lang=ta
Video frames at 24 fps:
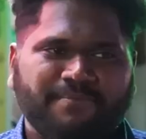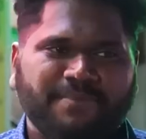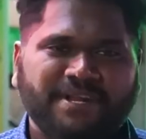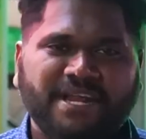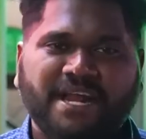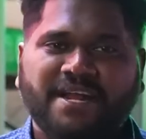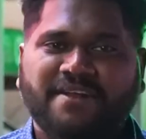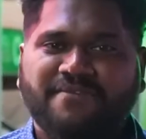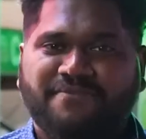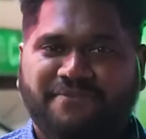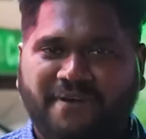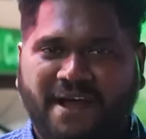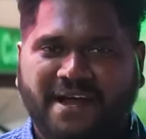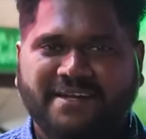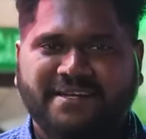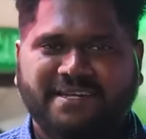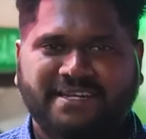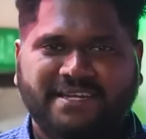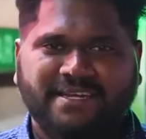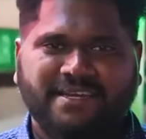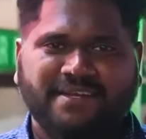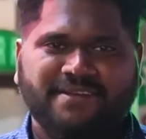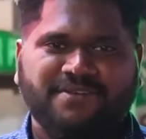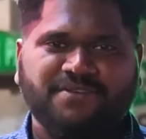பிரியாணி
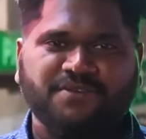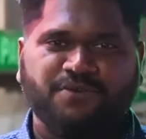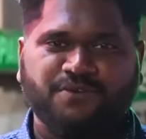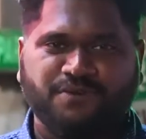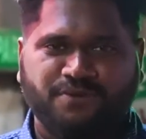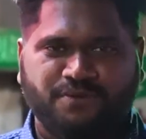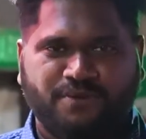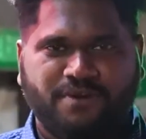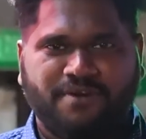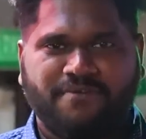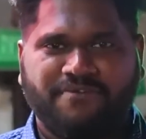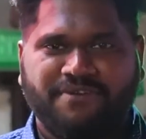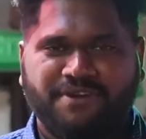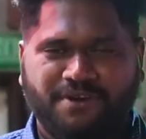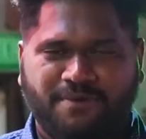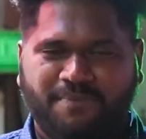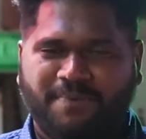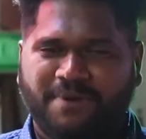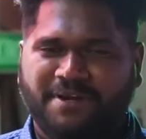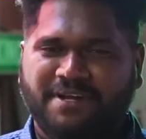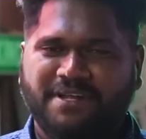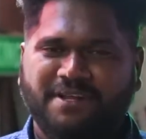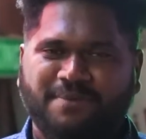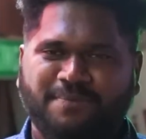ஃபேக்ட்ரி டூர் கூட வீடியோ
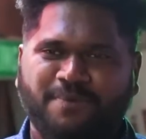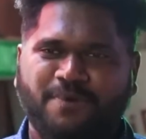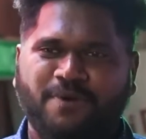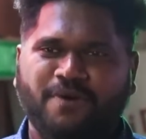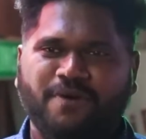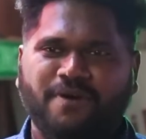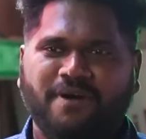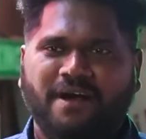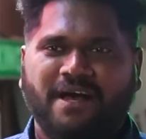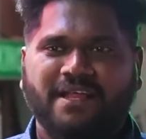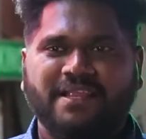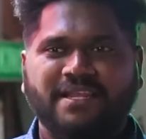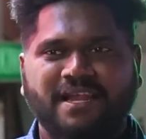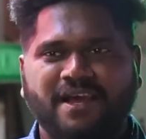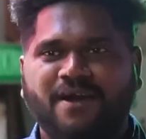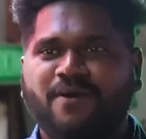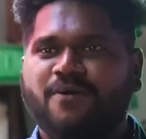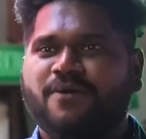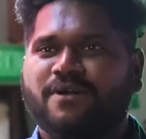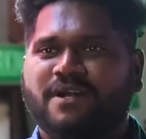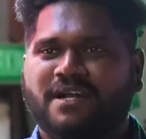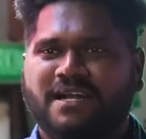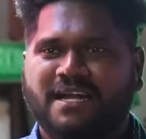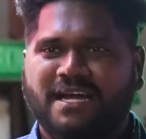பண்ணியிருப்போம் அதுலேயே
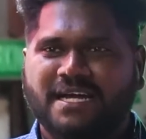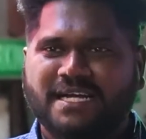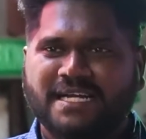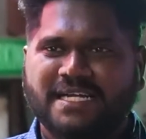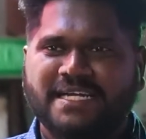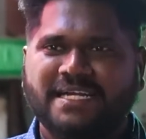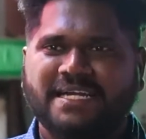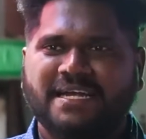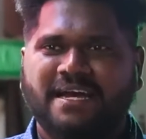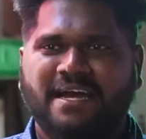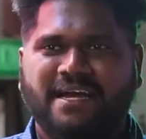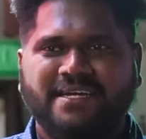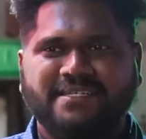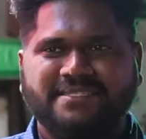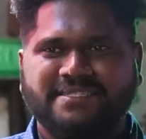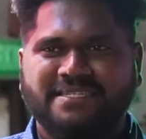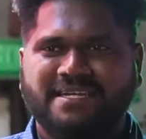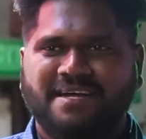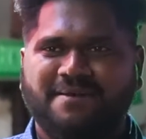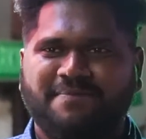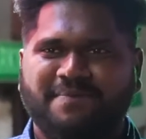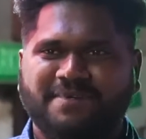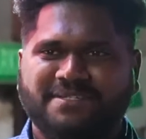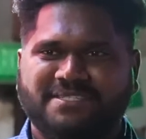அவங்க நல்லா க்ளீனாக
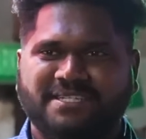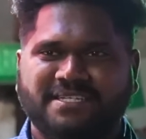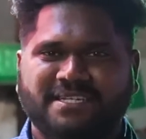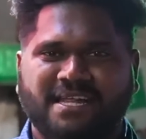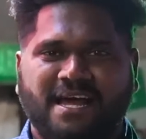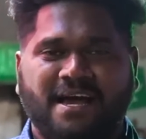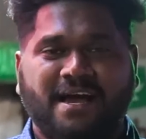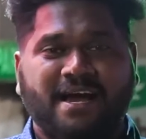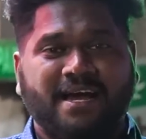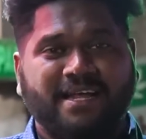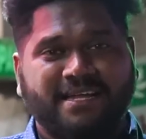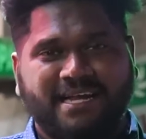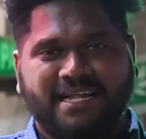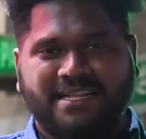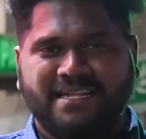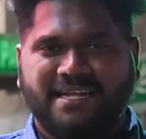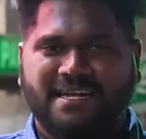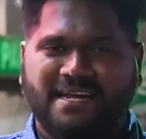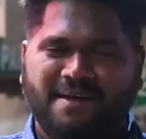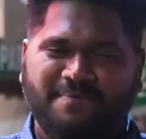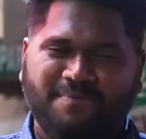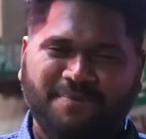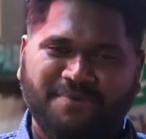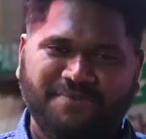ஹைஜீனாக வச்சுருந்தாங்க அதனால
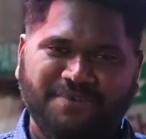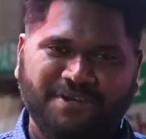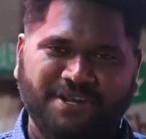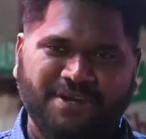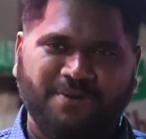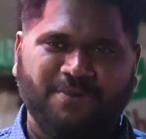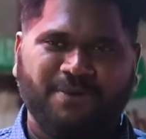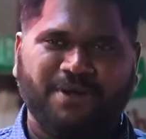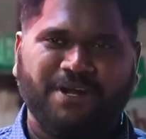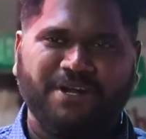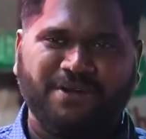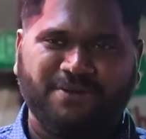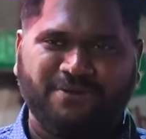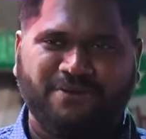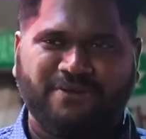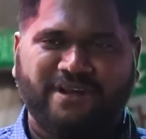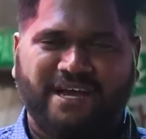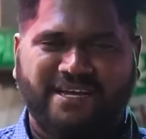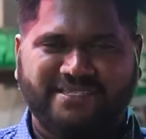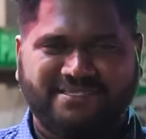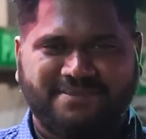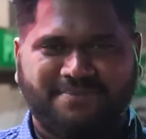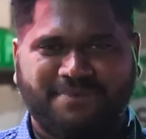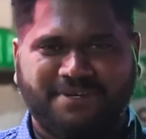தான் நான் போய் வீடியோவும்
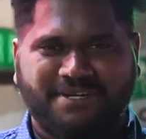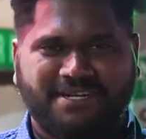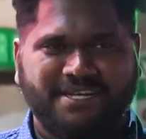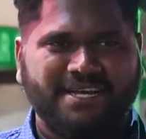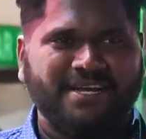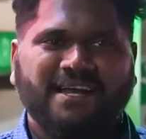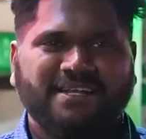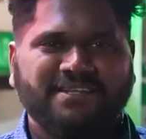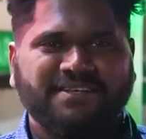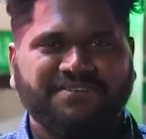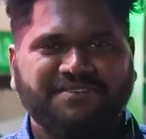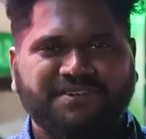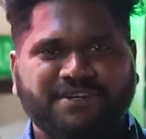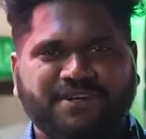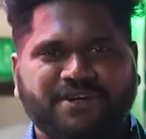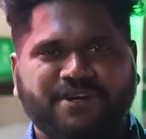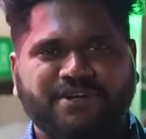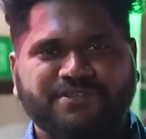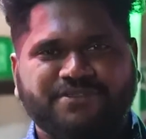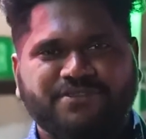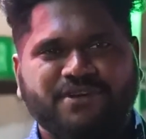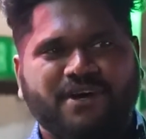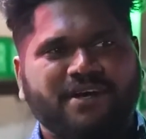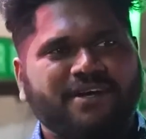எடுக்கணும்னு ஆசைப்பட்டு அந்த வீடியோ
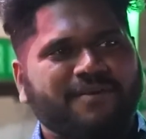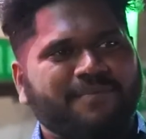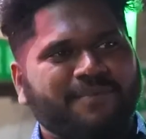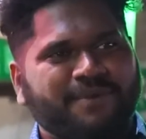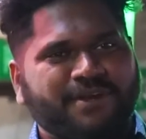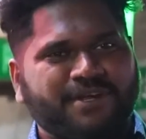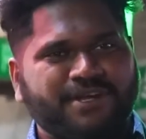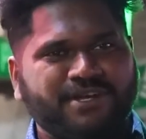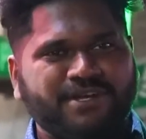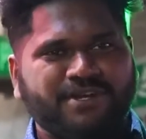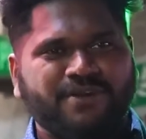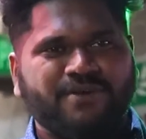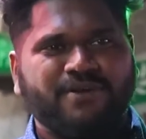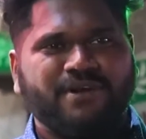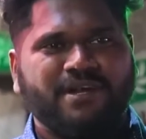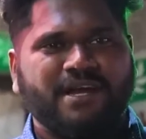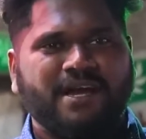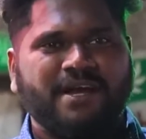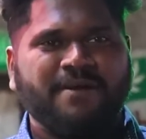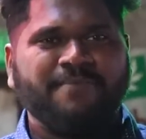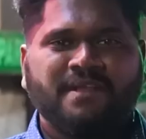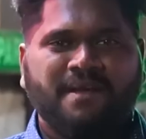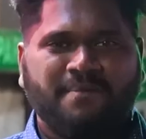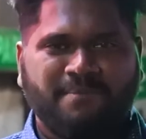எடுத்தோம் அதுக்கப்புறம்
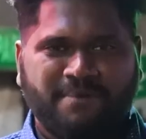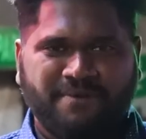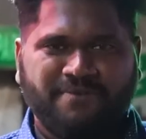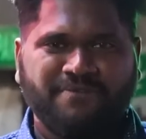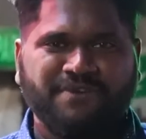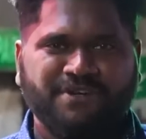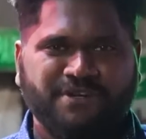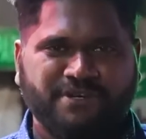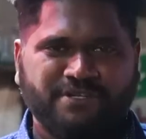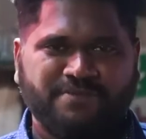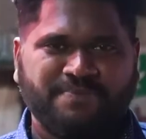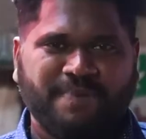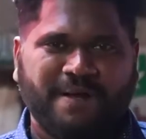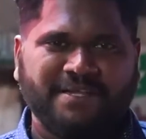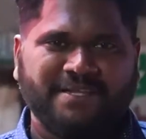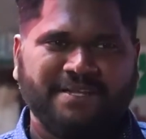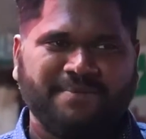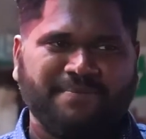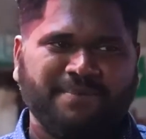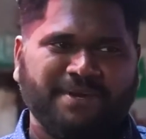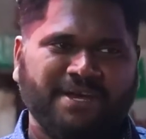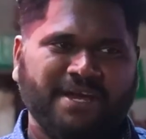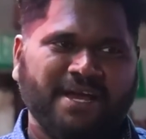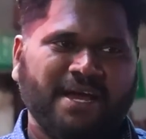ஈரோடில் நம்ம வீடியோஸ்
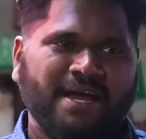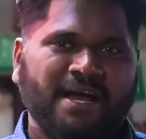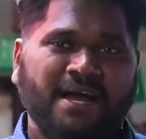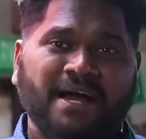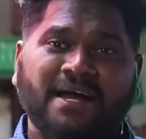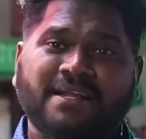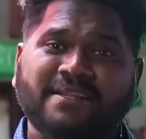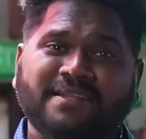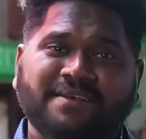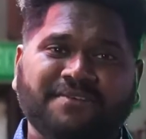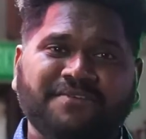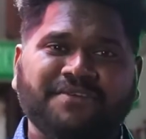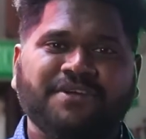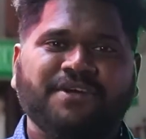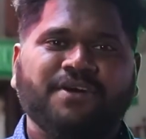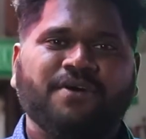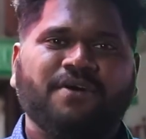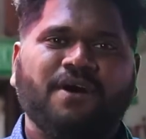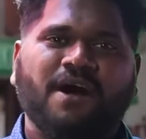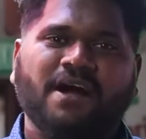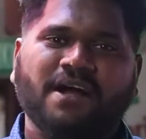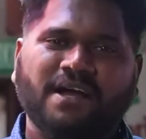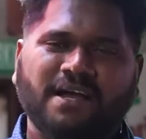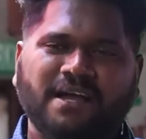பார்த்துருப்பீங்க அந்த
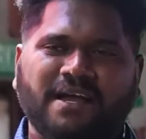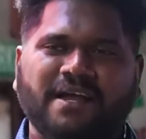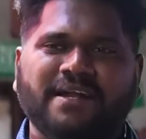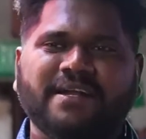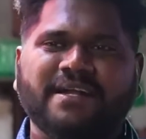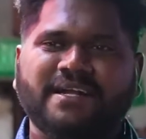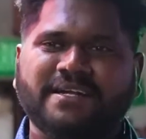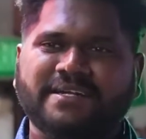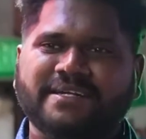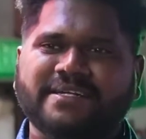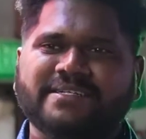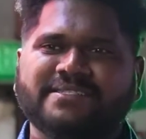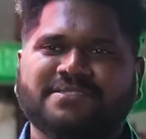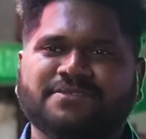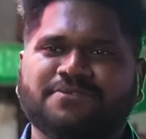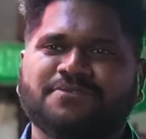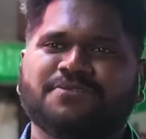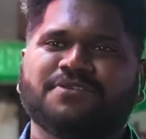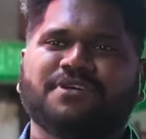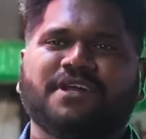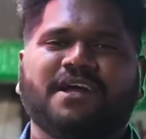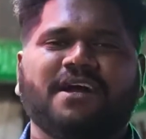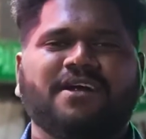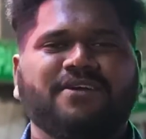வீடியோ அங்கே என்ன டேஸ்ட்
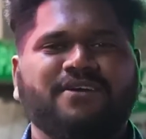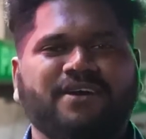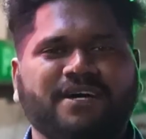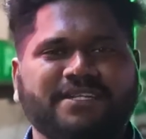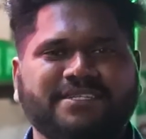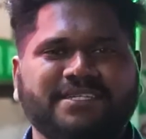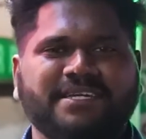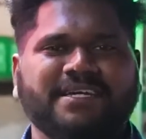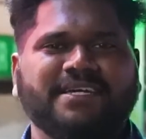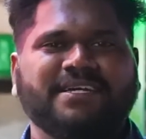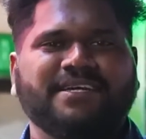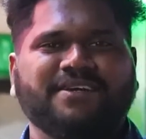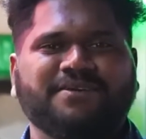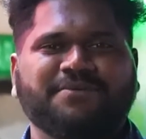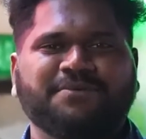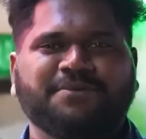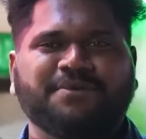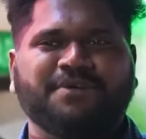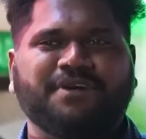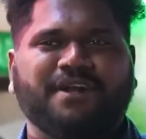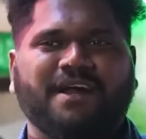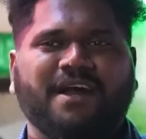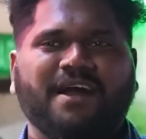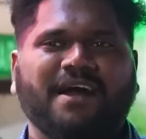கொடுக்குறாங்களோ அதே எங்கேயும்
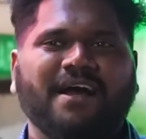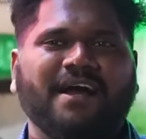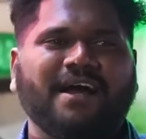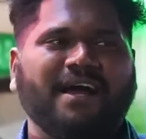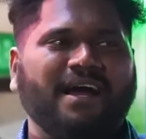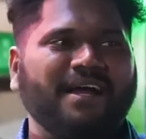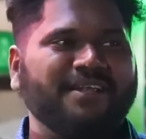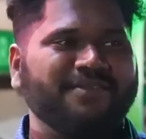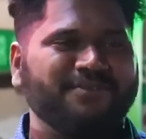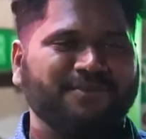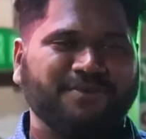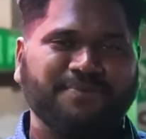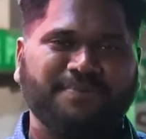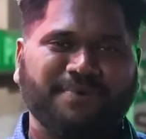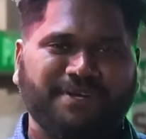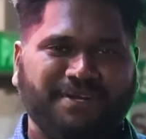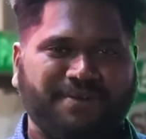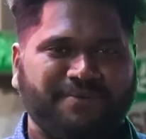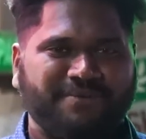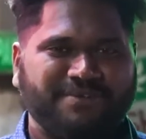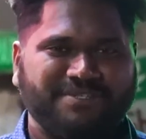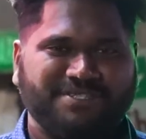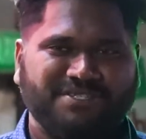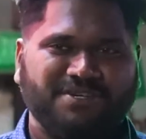கொடுக்குறாங்க அது ஒரு
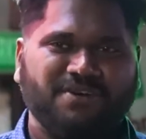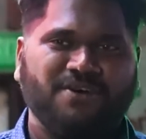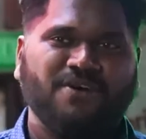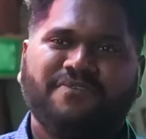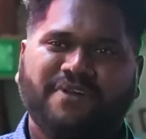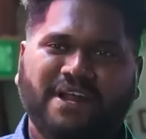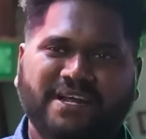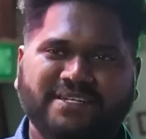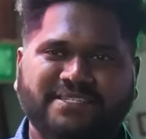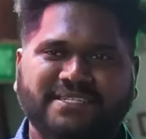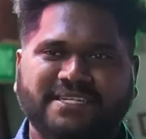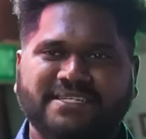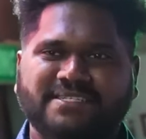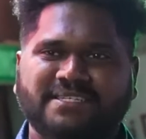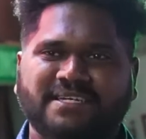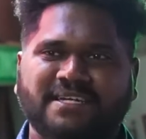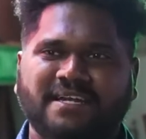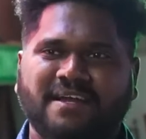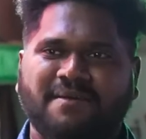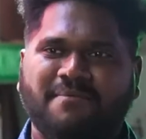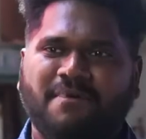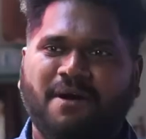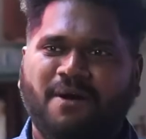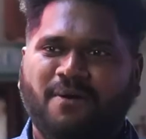பெரிய விஷயம் ஃப்ரான்ச்சைஸி
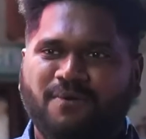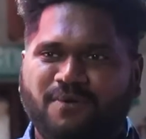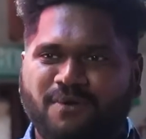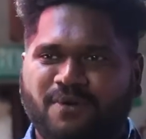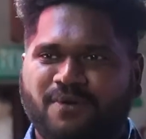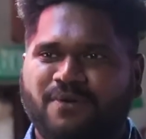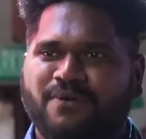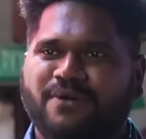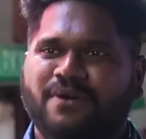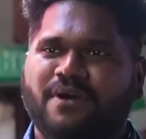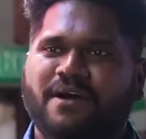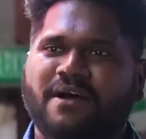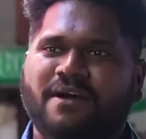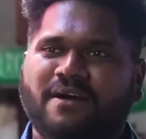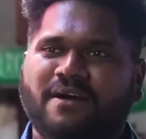இல்லாமல் அவங்களோட